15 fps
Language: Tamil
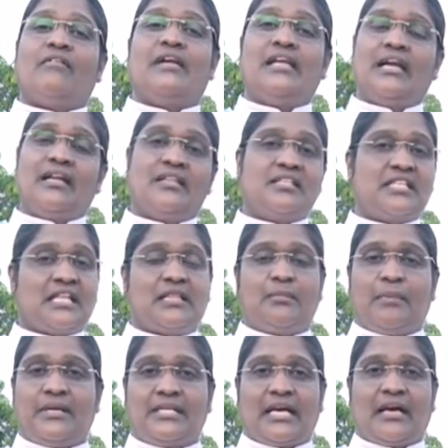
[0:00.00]
வழி எடுத்து செத்து
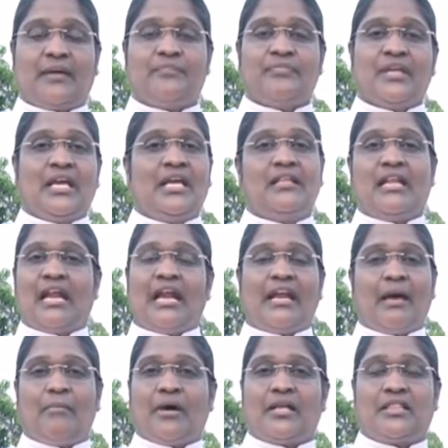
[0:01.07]
போயிட்டாங்க இதனால்
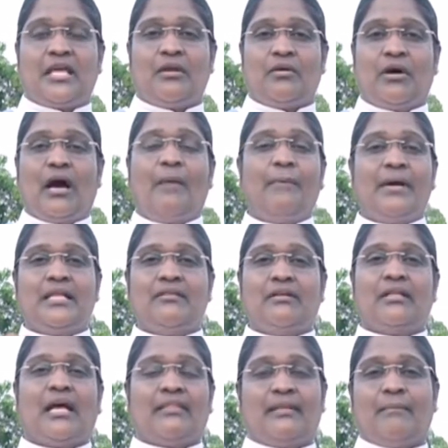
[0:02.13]
நமக்கு தெரியும் அப்போ இது
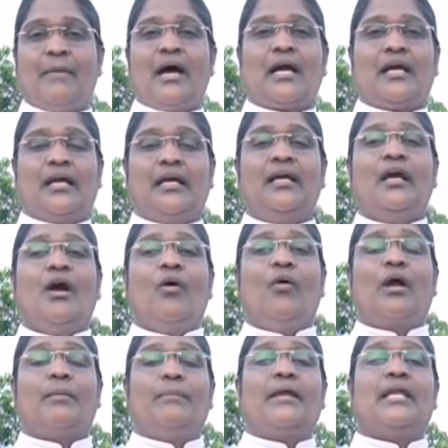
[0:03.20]
வந்து அந்த அம்மாவுக்கு
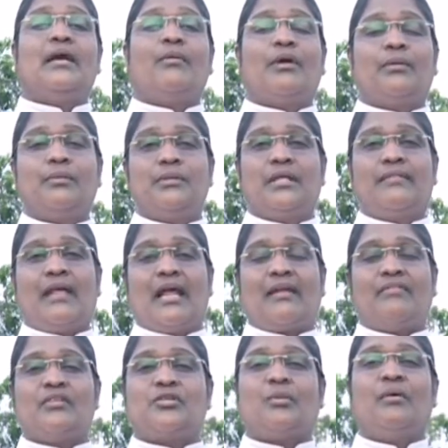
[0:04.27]
ஒரு பெரிய ஒரு உந்துதராக
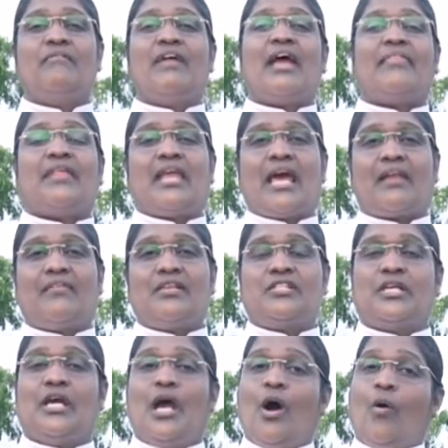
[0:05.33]
இருந்துச்சு ரொம்ப வேதனையாக
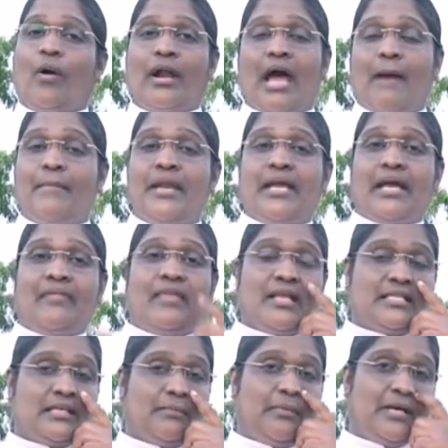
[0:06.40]
இருந்துச்சு ஒன்று அமெரிக்கா
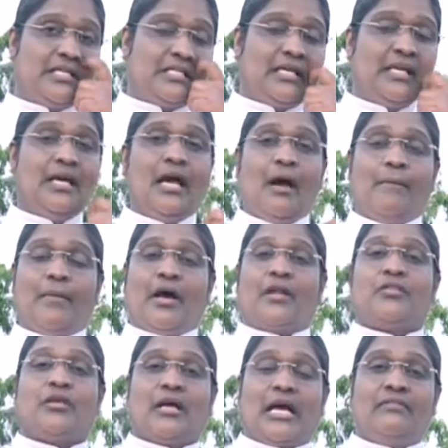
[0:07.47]
தேசம் போயிட்டு
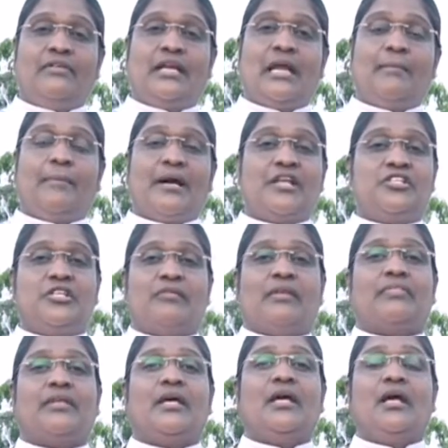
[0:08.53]
மருத்துவ கல்வியெல்லாம் படித்து
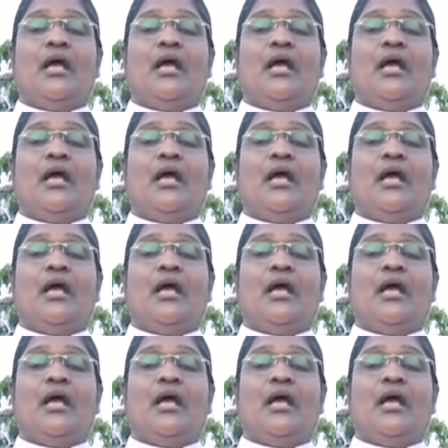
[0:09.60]
வந்து